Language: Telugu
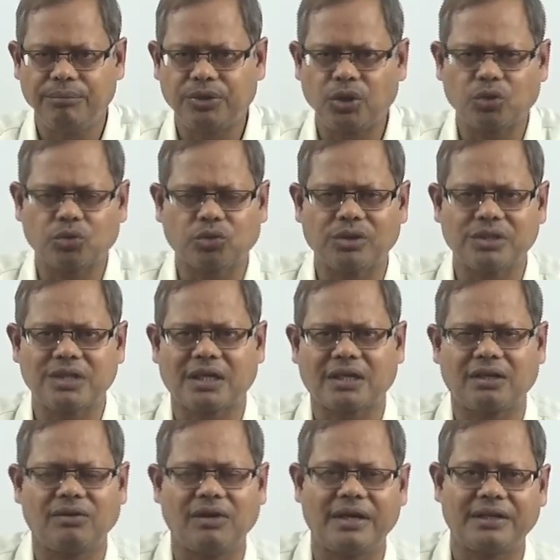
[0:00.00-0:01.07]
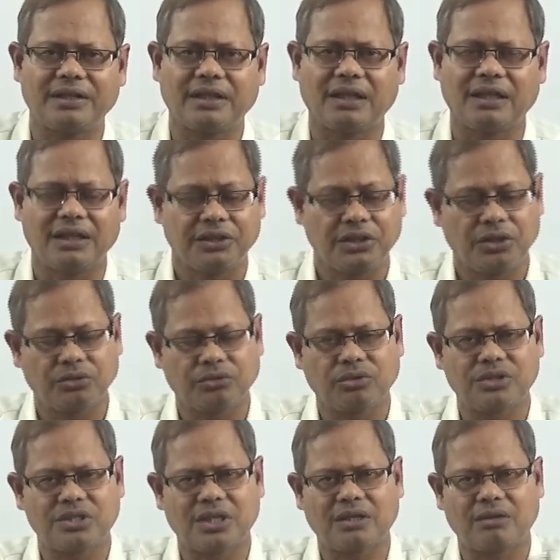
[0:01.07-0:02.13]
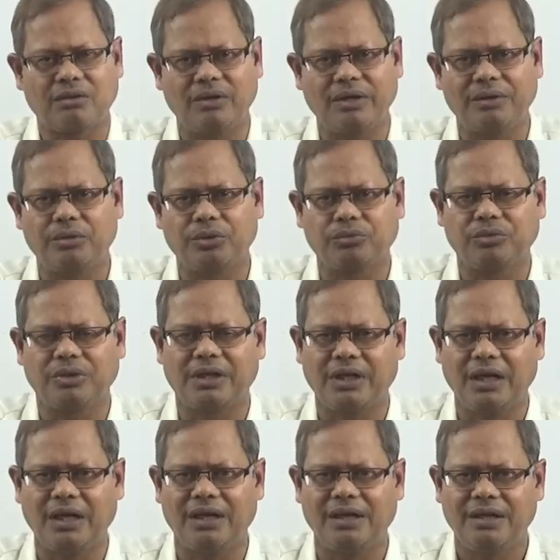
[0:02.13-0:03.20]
తిరుగుతున్న చక్రం లాంటిది కదా తిరుగుతున్న చక్రంలో ఏమవుతుందంటే